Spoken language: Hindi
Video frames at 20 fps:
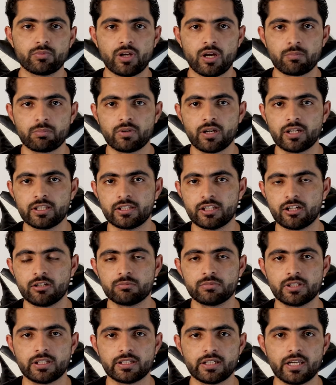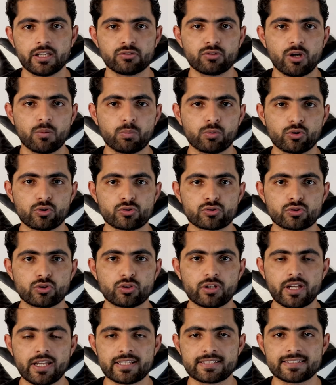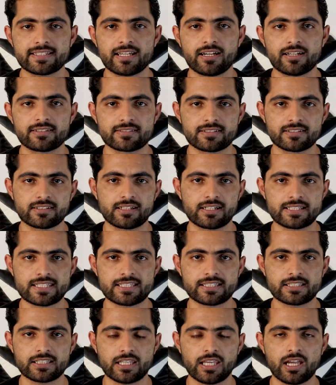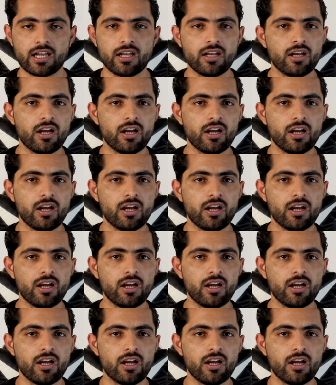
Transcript: आपका इनाम निकला है तो आप लोग उसको कैसे हासिल कर सकते हैं